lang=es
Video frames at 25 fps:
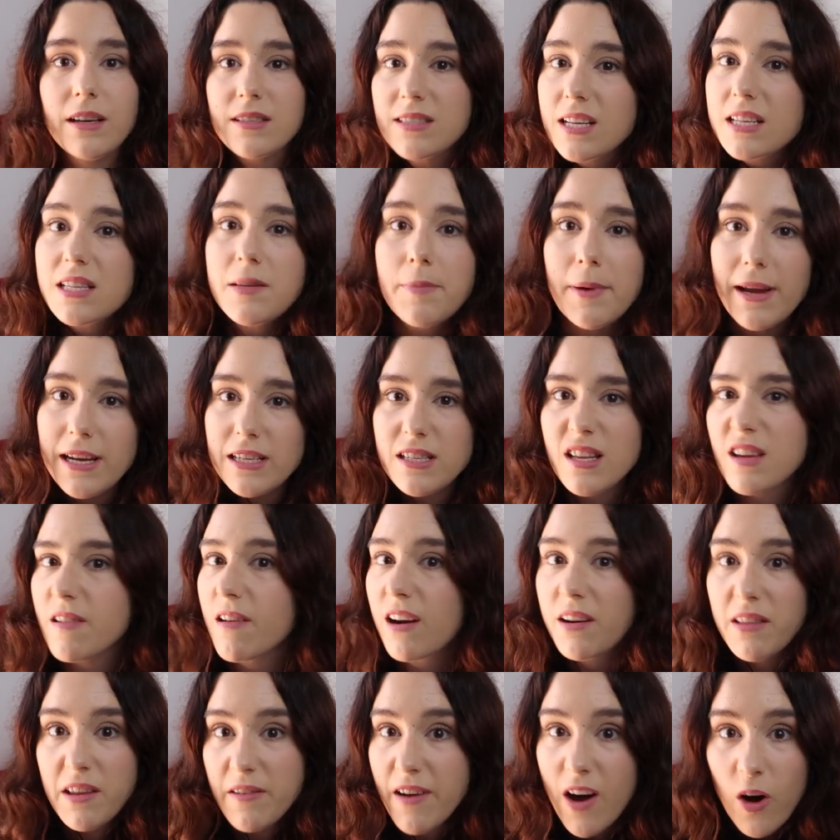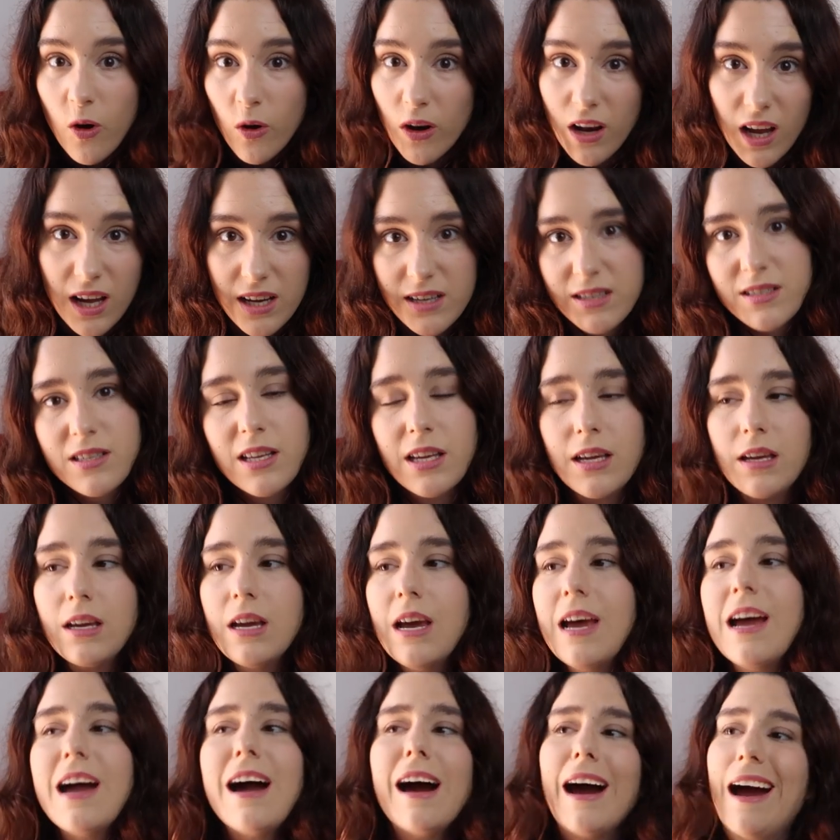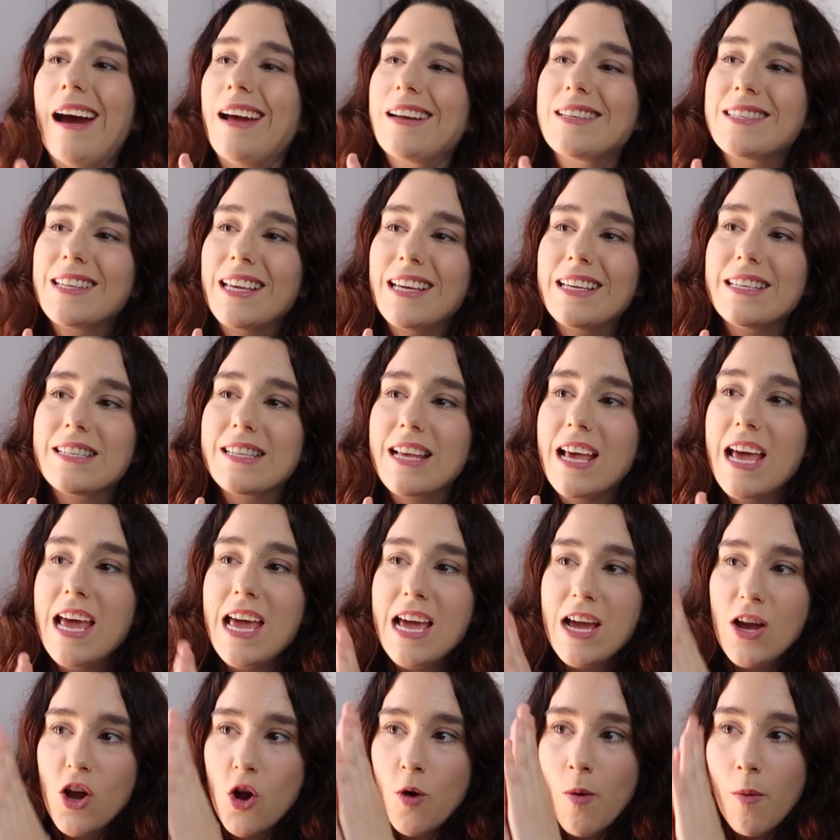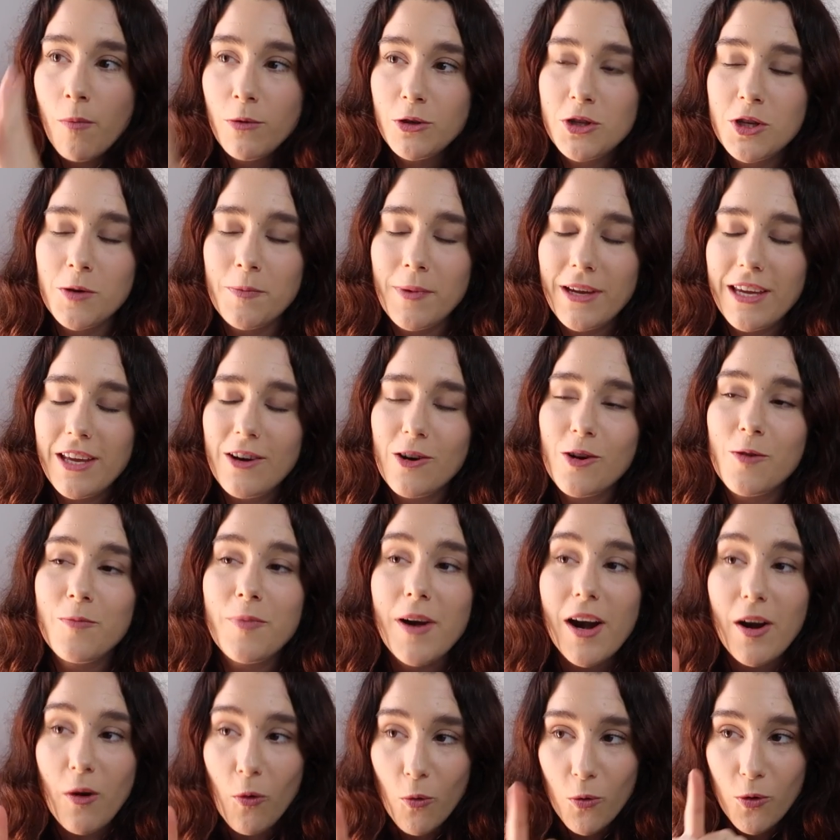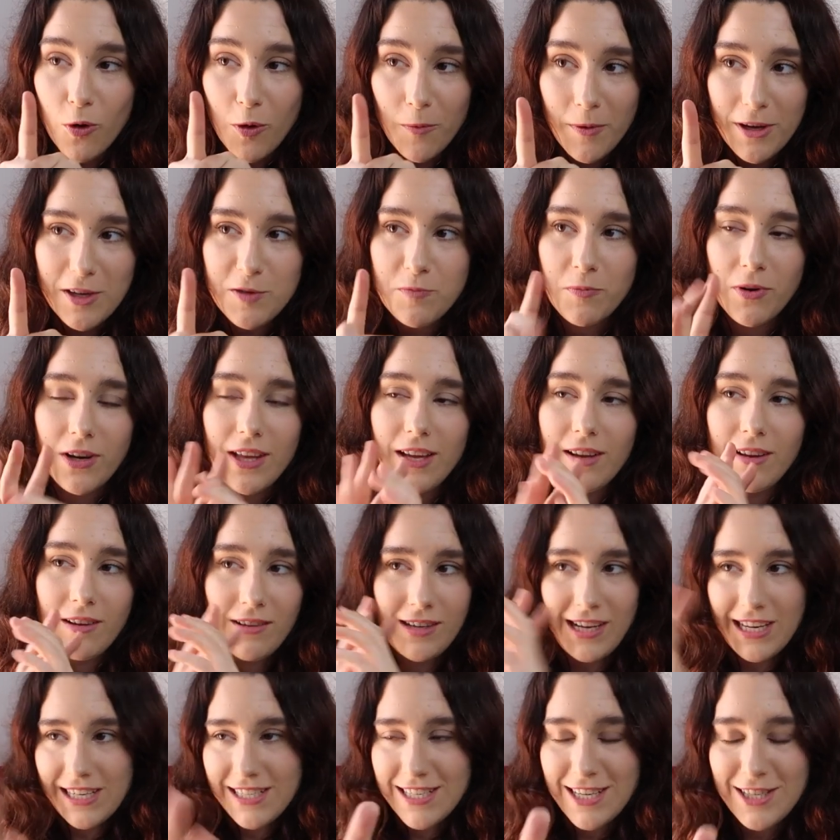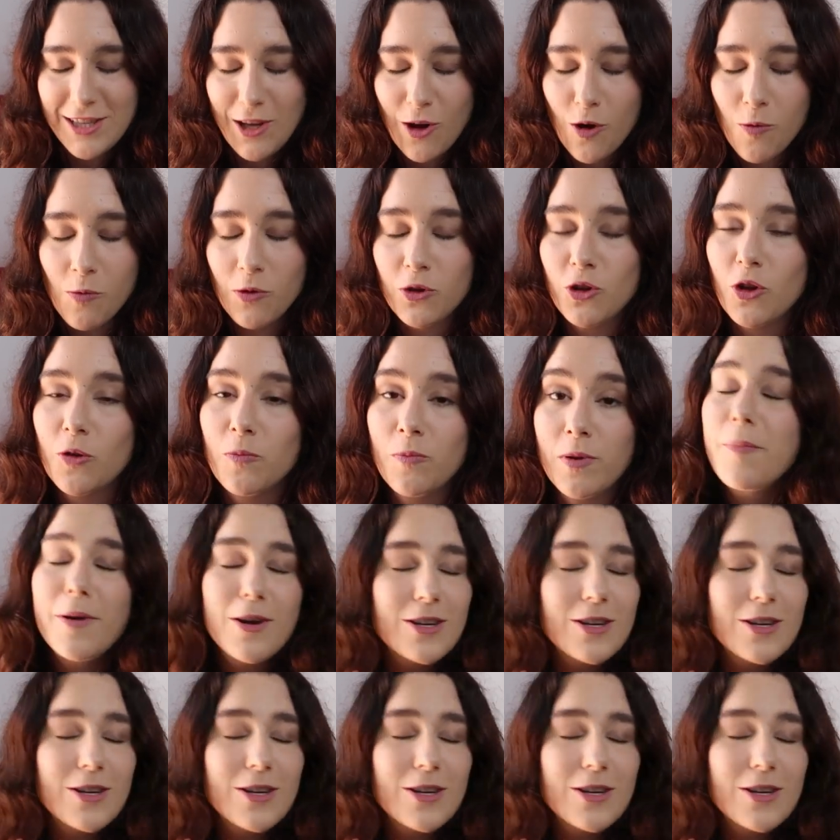estas típicas de llevar debajo del jersey, jerseys como mucho me quiero comprar uno beige porque ejercicio tengo un montón.